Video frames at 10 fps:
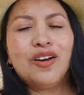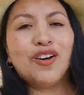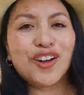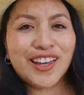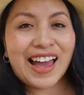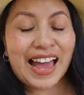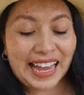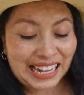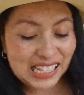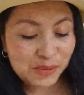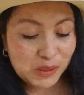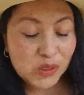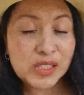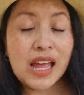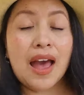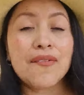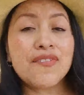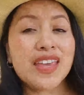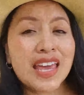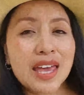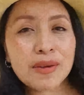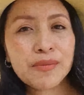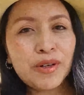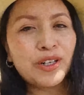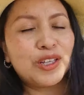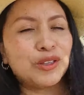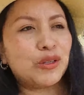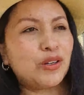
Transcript: Oigan, el espacio está bien bonito,